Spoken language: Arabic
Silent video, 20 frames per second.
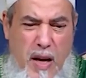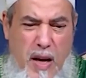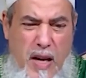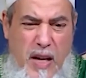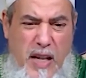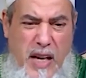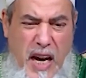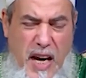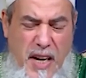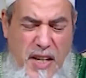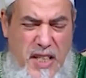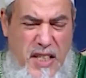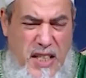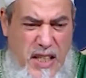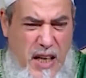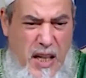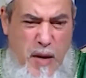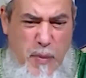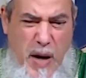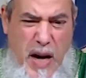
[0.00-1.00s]
كان
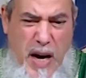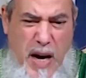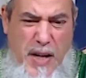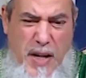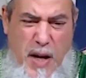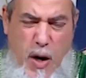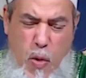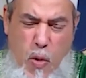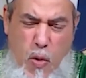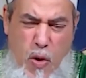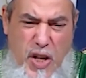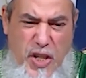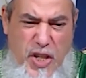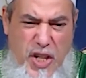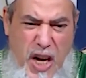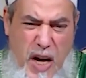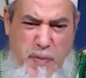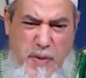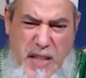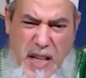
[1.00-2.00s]
يصلي معنا وهو
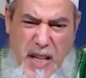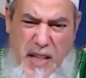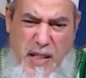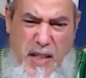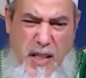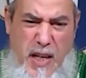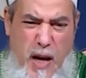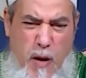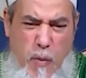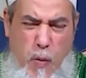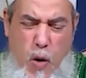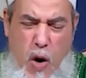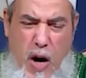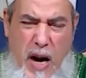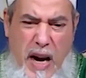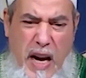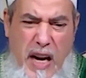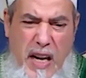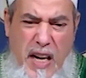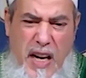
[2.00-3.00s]
شاب طيب
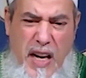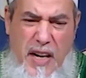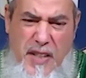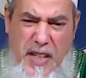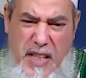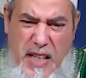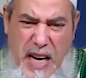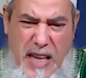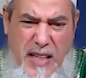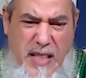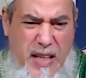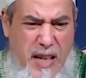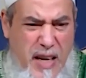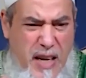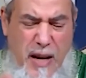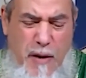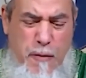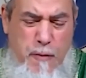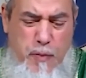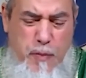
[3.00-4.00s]
وعلى
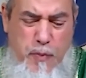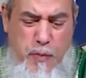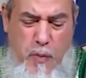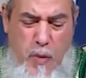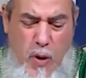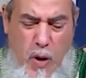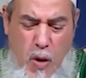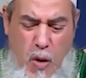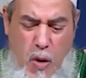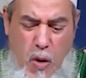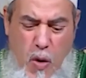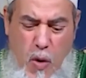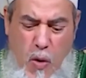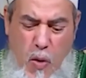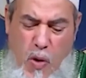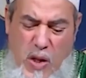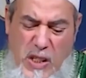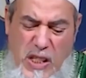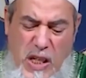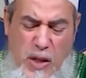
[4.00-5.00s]
نيته
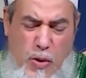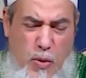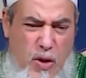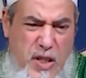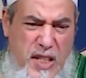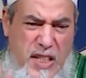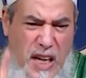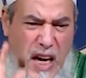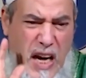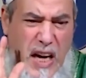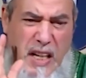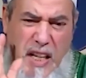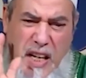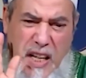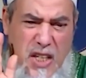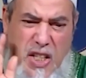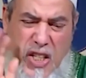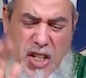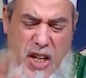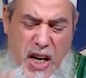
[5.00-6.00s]
ورجل
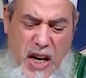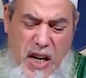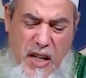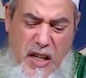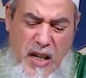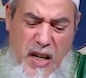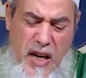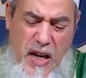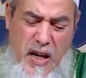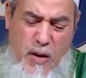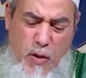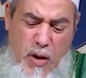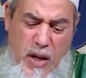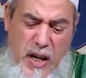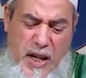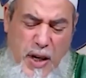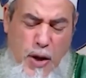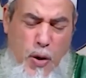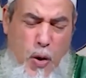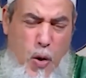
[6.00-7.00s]
صالح إن شاء الله
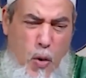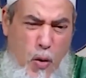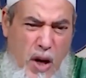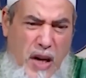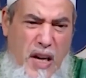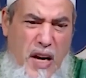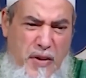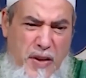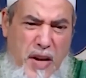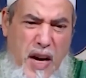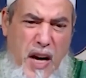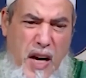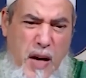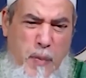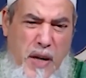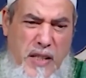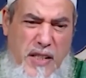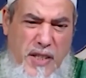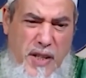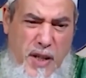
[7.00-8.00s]
ولكن هو الذي
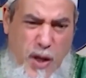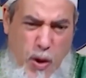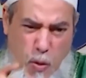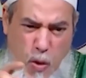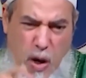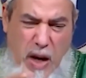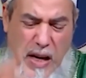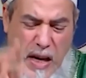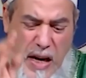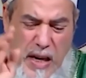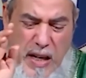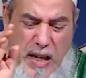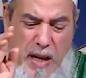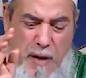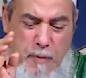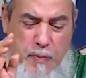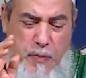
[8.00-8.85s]
أخبرني هو قال لي